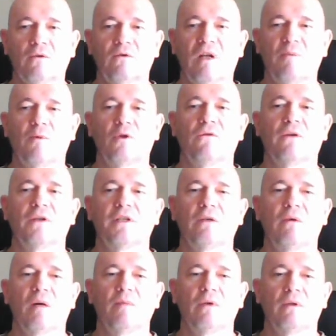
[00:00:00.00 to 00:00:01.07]
która
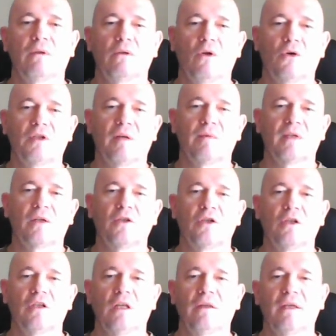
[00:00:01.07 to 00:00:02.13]
podważyłaby nożem
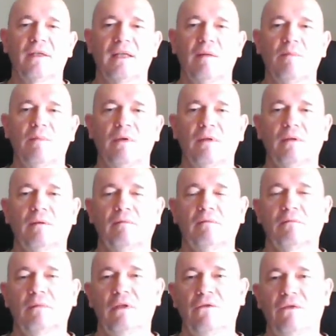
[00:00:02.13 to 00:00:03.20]
zaciśnięte zęby
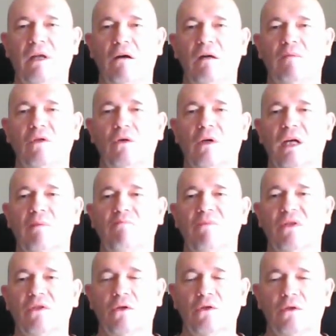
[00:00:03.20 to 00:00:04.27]
i wlała mi do
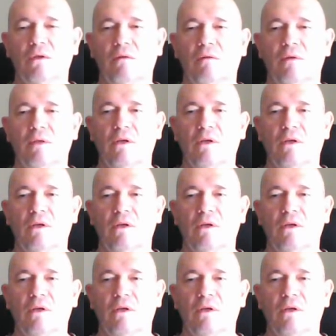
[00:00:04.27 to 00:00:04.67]
gęby coś,